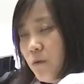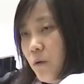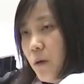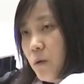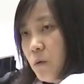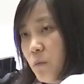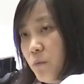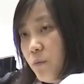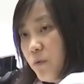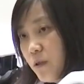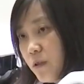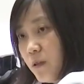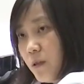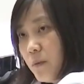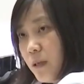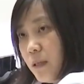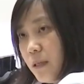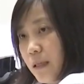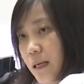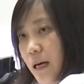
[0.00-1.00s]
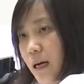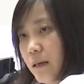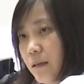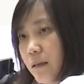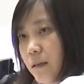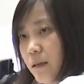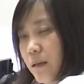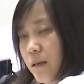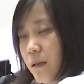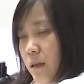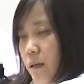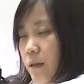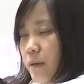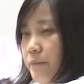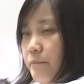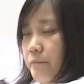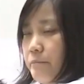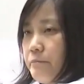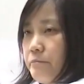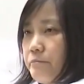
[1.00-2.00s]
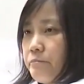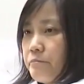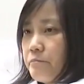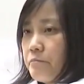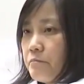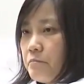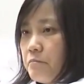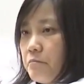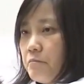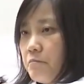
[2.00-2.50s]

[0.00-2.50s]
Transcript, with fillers: 甚至可能导致并发症的出现。